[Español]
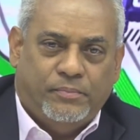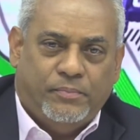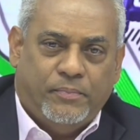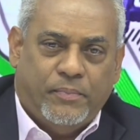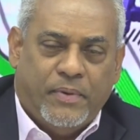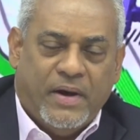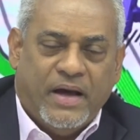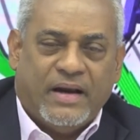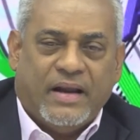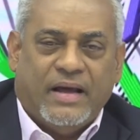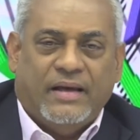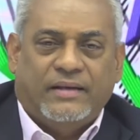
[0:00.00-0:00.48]

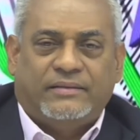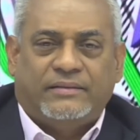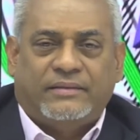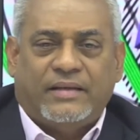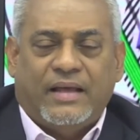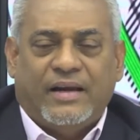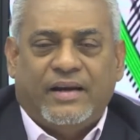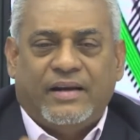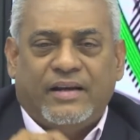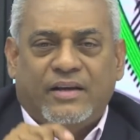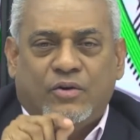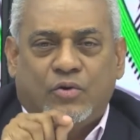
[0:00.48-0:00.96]
para
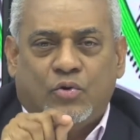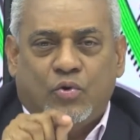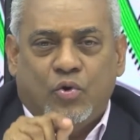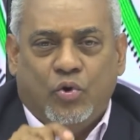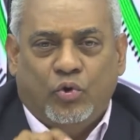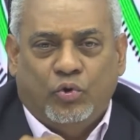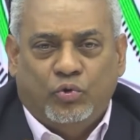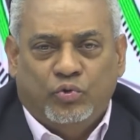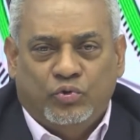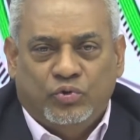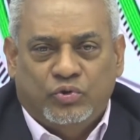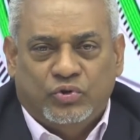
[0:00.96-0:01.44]
estar en
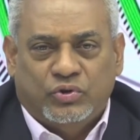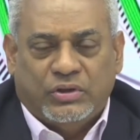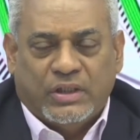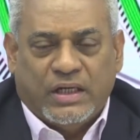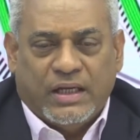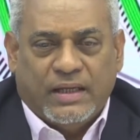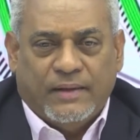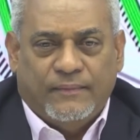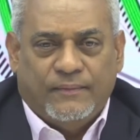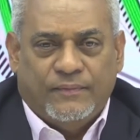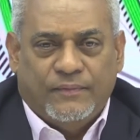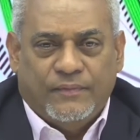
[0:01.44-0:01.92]

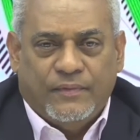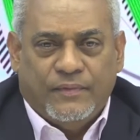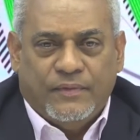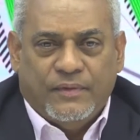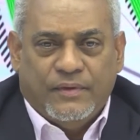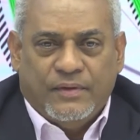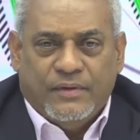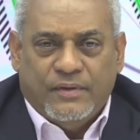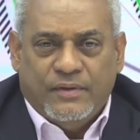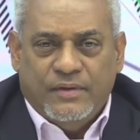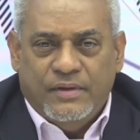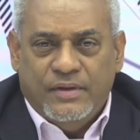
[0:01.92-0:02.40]
contra
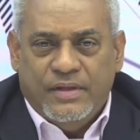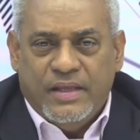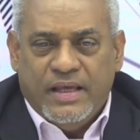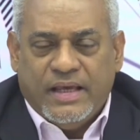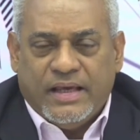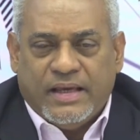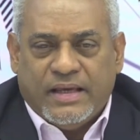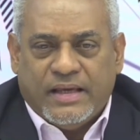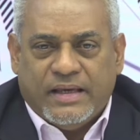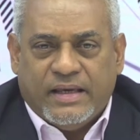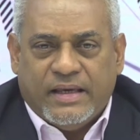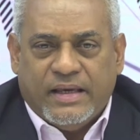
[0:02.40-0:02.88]

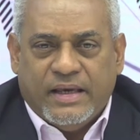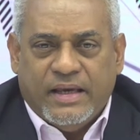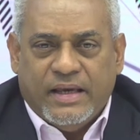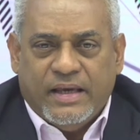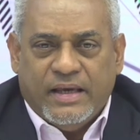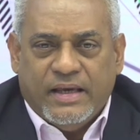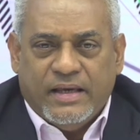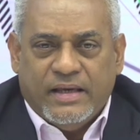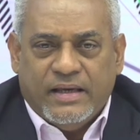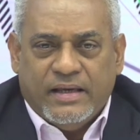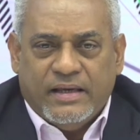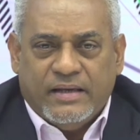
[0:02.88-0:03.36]
de
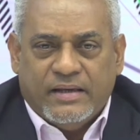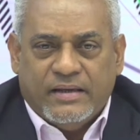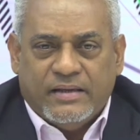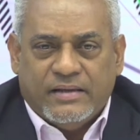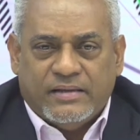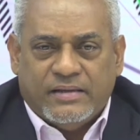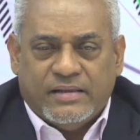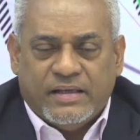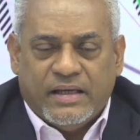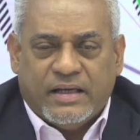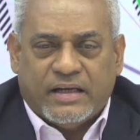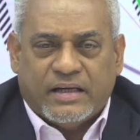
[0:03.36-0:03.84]
que
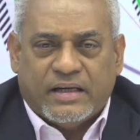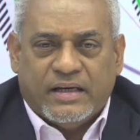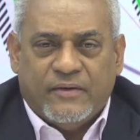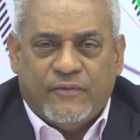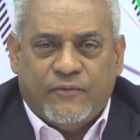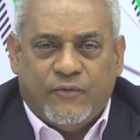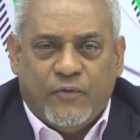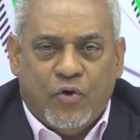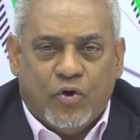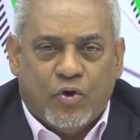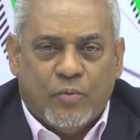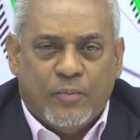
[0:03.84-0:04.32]
se
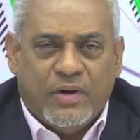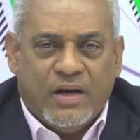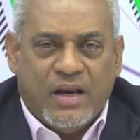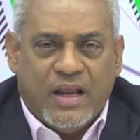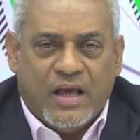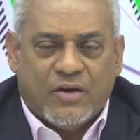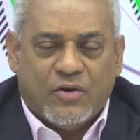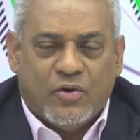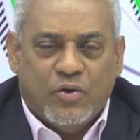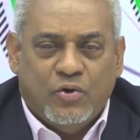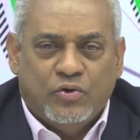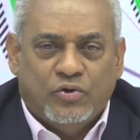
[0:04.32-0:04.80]
reforme
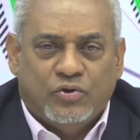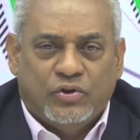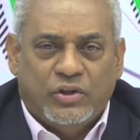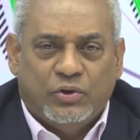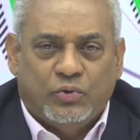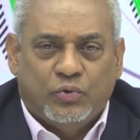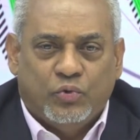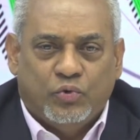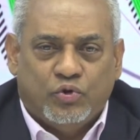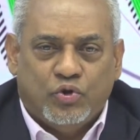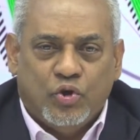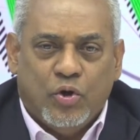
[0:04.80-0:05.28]
la
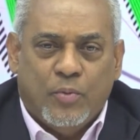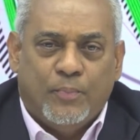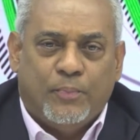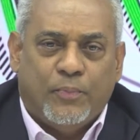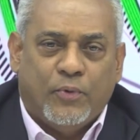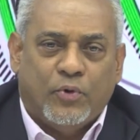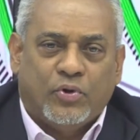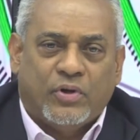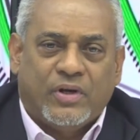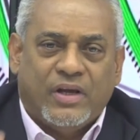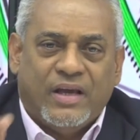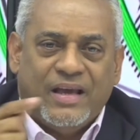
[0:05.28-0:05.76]
constitución
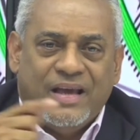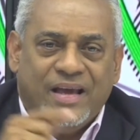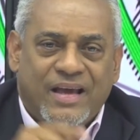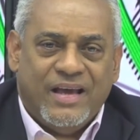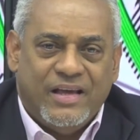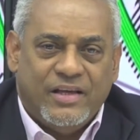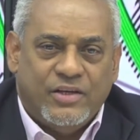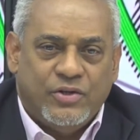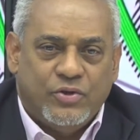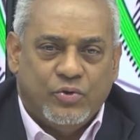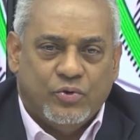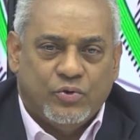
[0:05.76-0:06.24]
porque
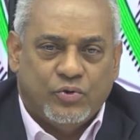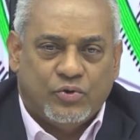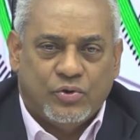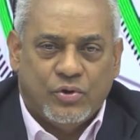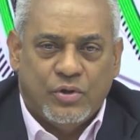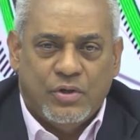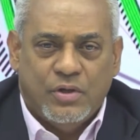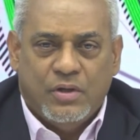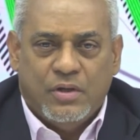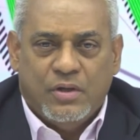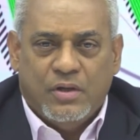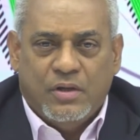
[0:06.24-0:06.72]
ellos
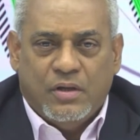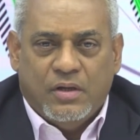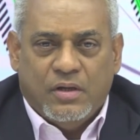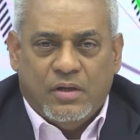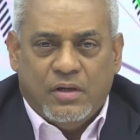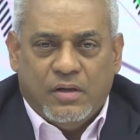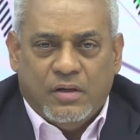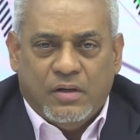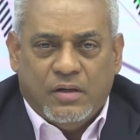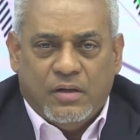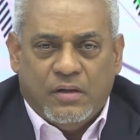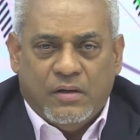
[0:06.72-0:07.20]

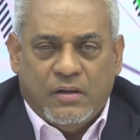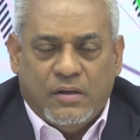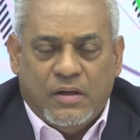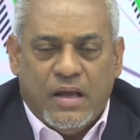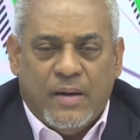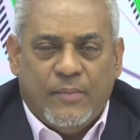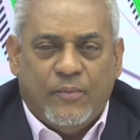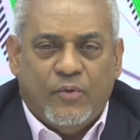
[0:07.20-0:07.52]
la